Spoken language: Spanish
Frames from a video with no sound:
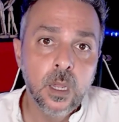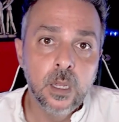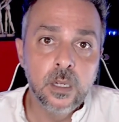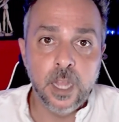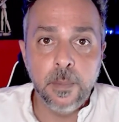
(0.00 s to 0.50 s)

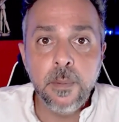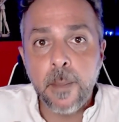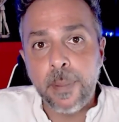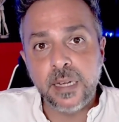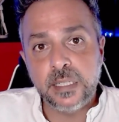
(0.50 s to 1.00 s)
Si a mí
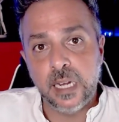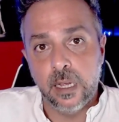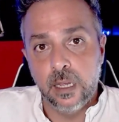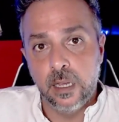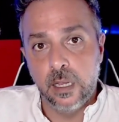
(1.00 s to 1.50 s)
me
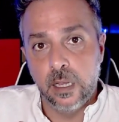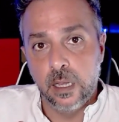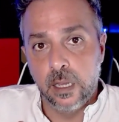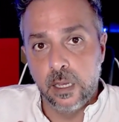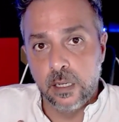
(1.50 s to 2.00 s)
pasa,
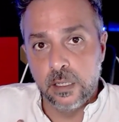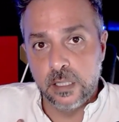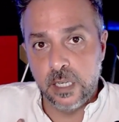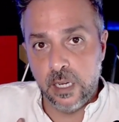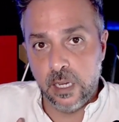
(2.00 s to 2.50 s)

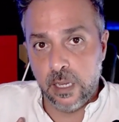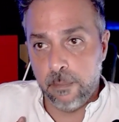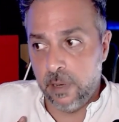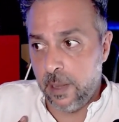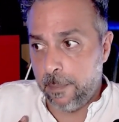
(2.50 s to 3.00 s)
si
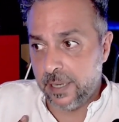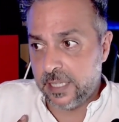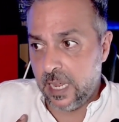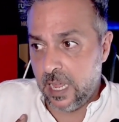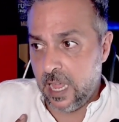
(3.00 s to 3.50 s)
le
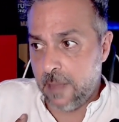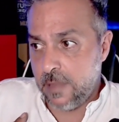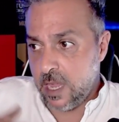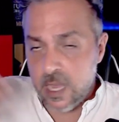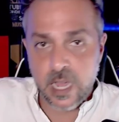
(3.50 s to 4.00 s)
pasa a
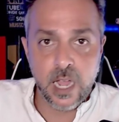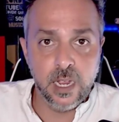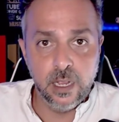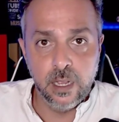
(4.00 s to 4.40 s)
mi hija,